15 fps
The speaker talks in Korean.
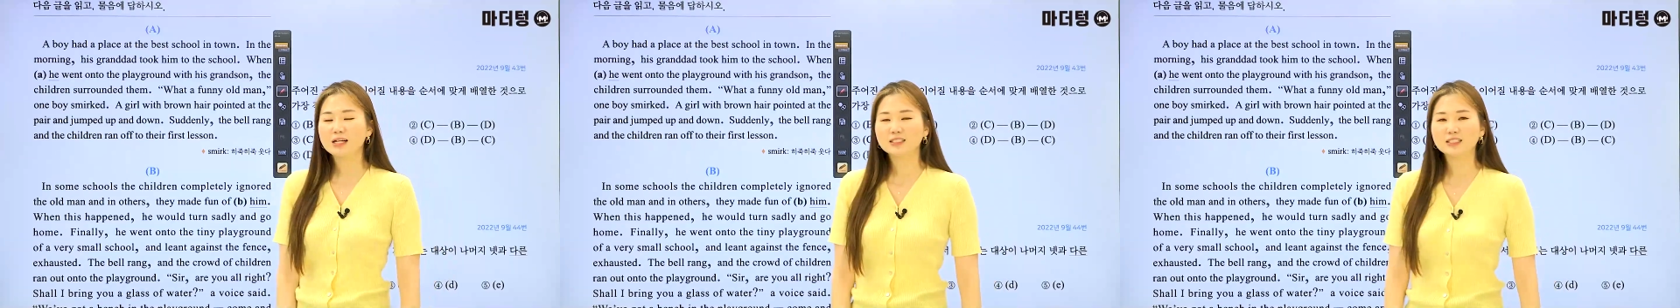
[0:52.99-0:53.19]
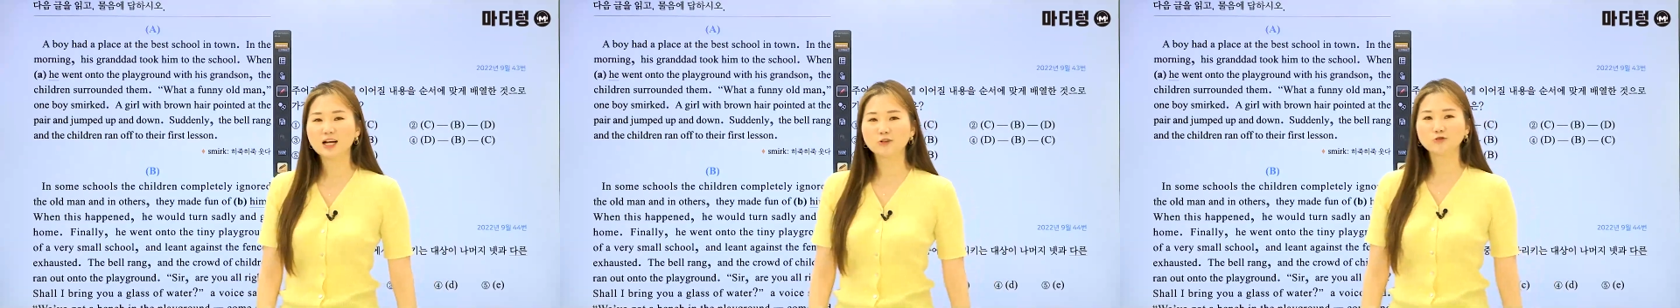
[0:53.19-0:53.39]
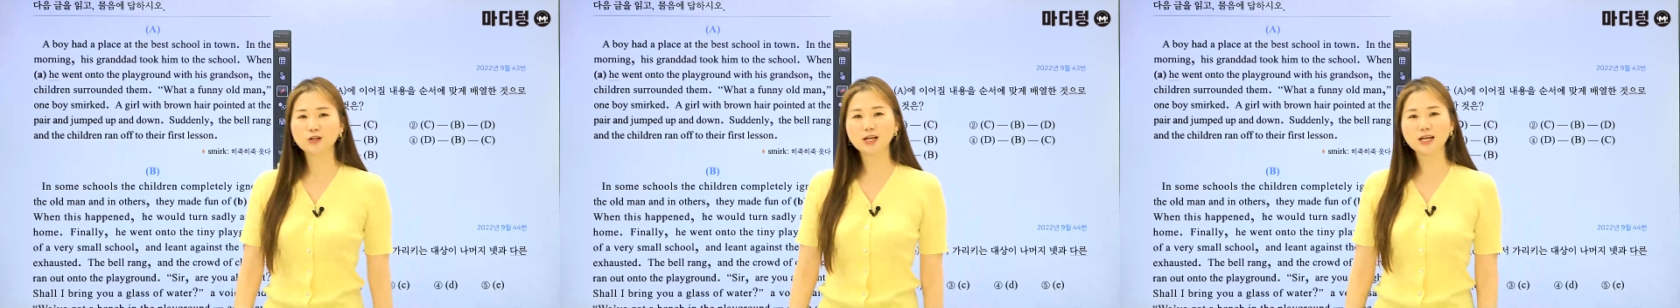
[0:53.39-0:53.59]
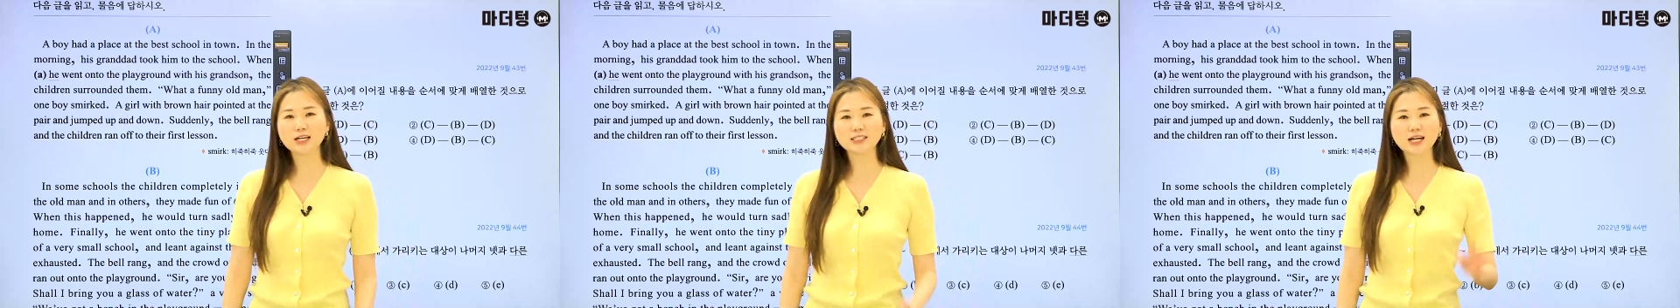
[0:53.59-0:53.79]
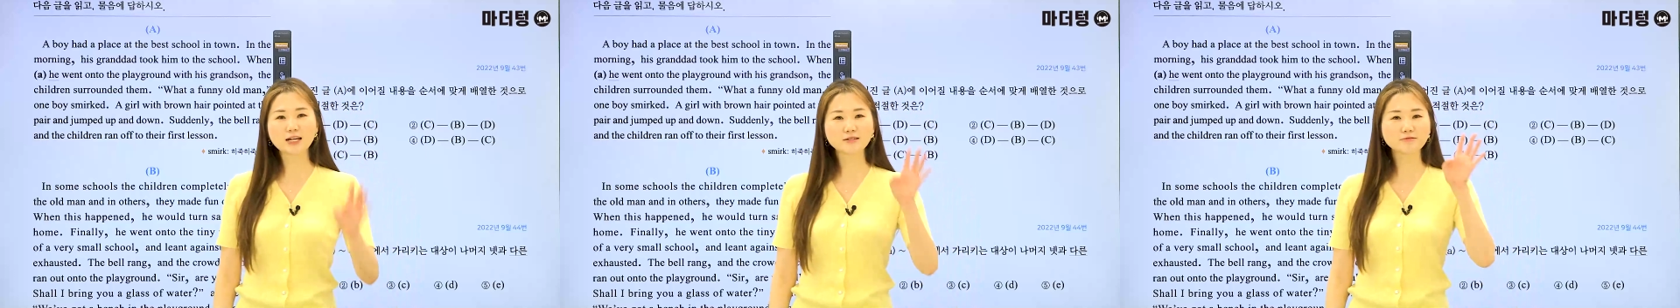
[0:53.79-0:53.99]
자,
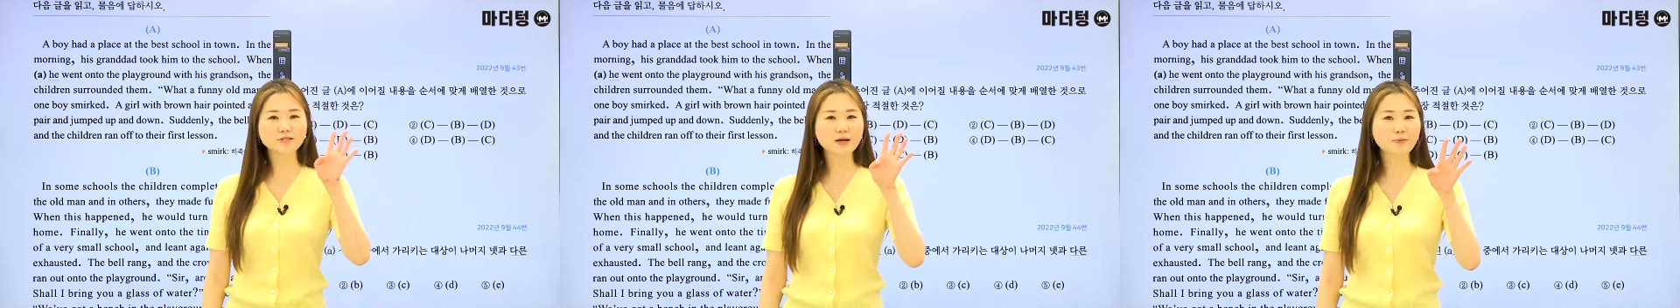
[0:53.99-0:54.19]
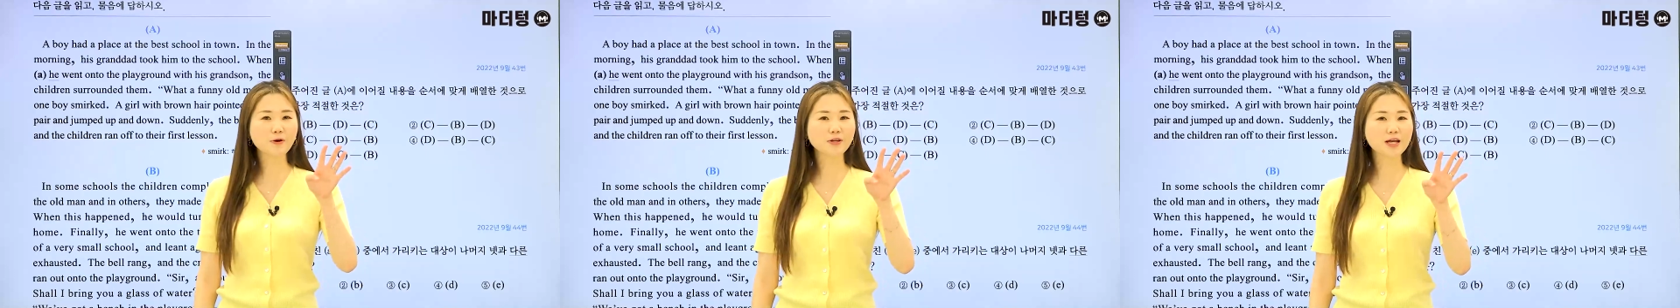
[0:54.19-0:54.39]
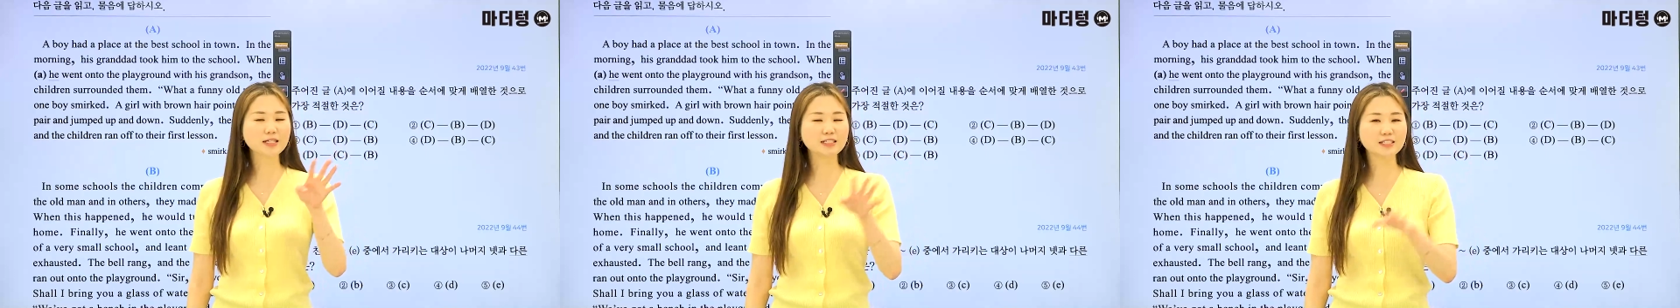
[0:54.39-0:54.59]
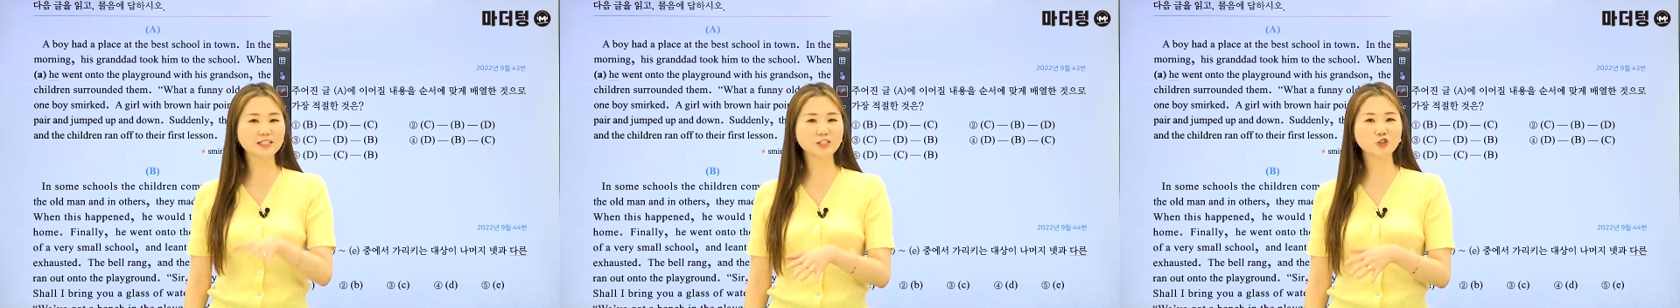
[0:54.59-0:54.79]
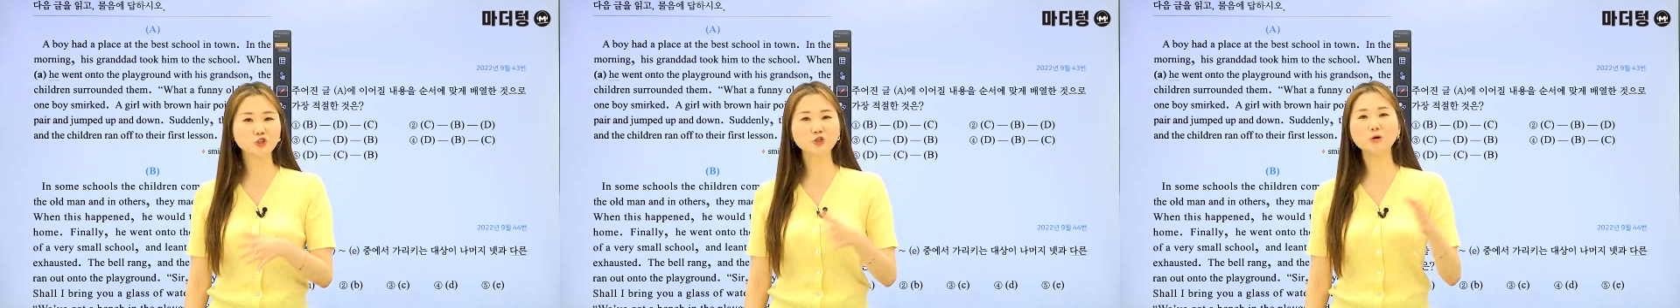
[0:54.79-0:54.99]
우리 44번의
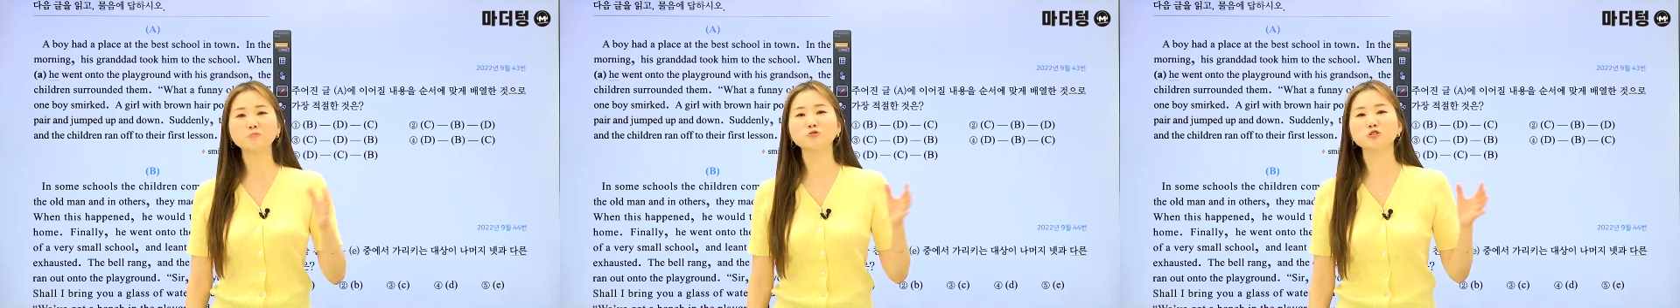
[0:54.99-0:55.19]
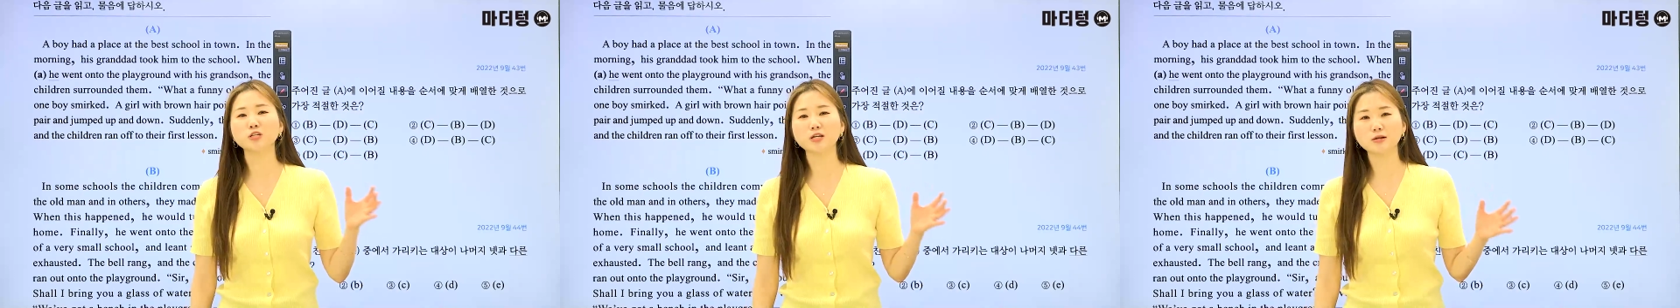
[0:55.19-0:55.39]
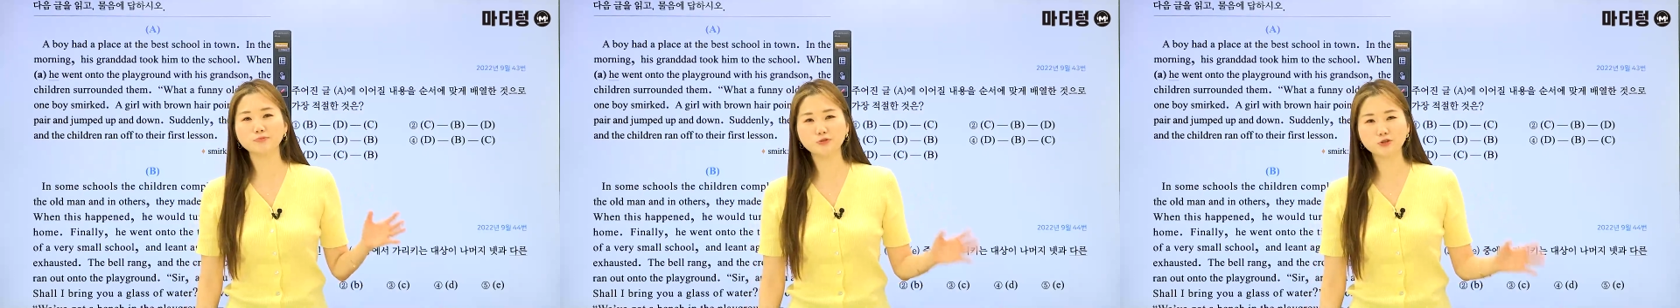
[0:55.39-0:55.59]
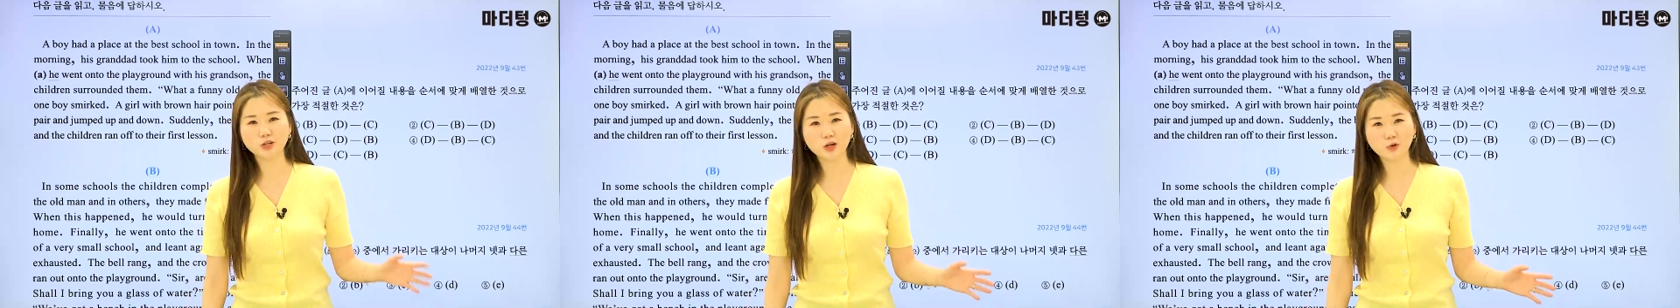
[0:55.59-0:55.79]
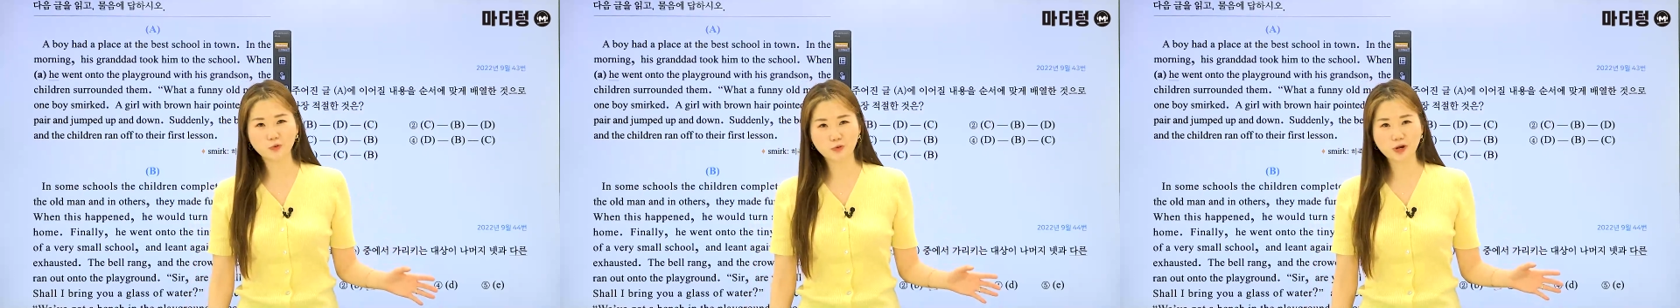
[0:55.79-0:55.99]
지침 추론 문제를
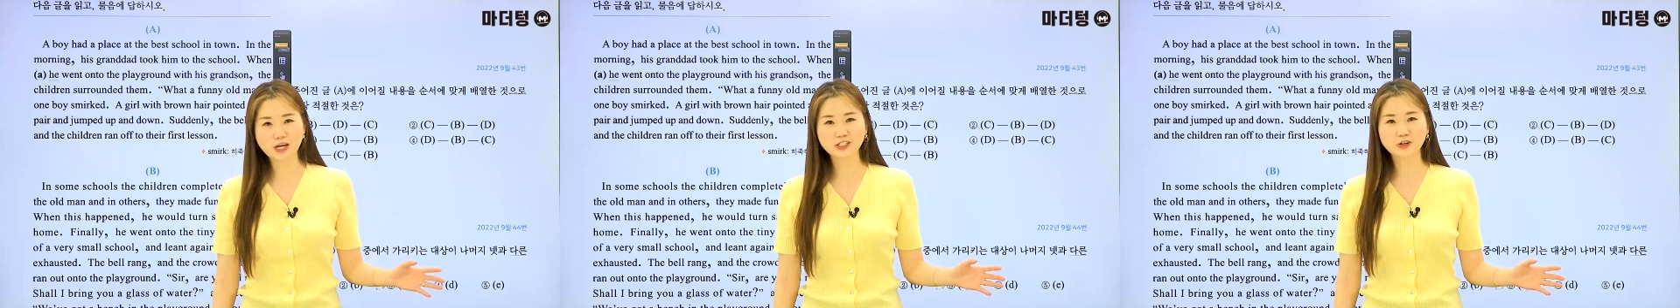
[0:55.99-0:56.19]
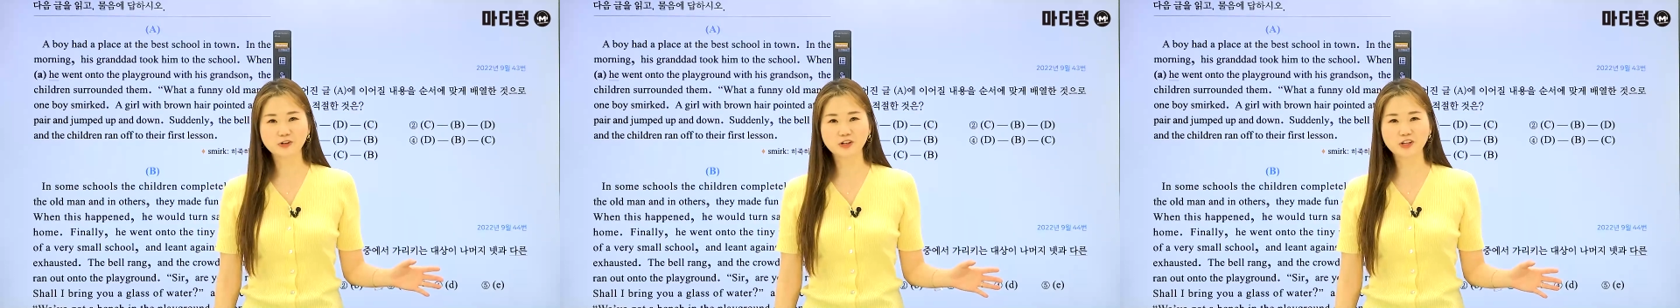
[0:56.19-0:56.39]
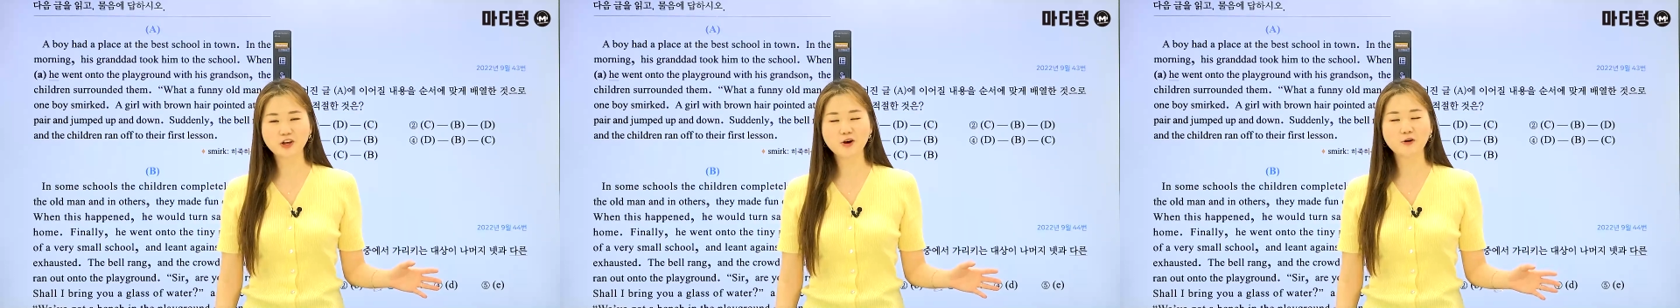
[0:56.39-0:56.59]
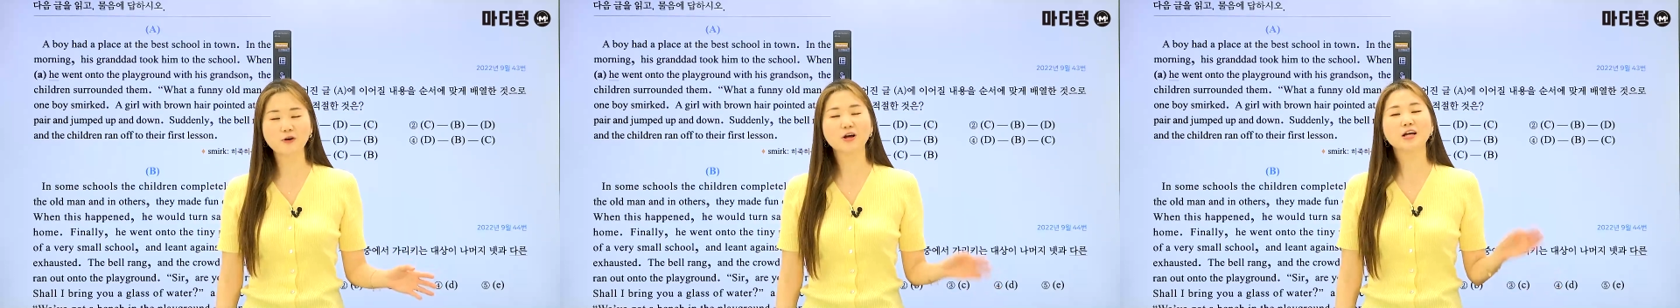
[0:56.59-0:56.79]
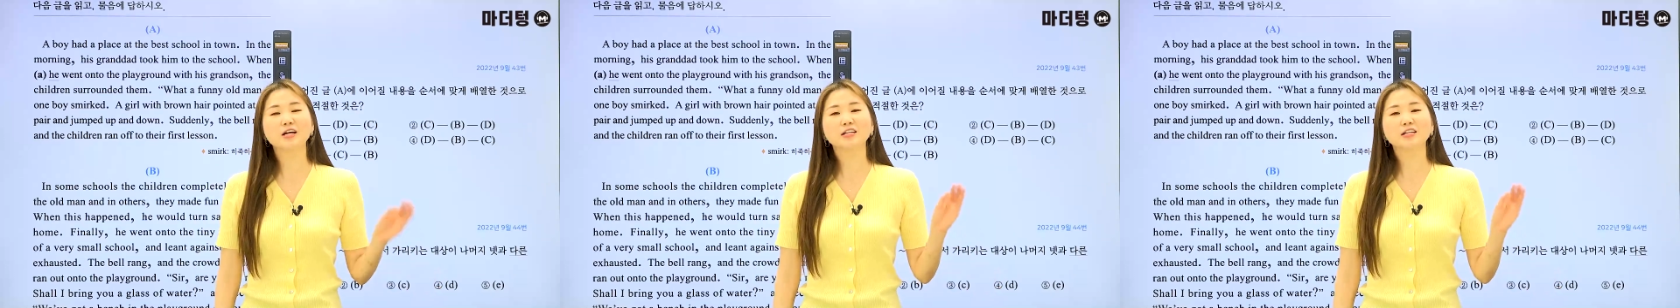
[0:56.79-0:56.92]
풀기 위해서는요.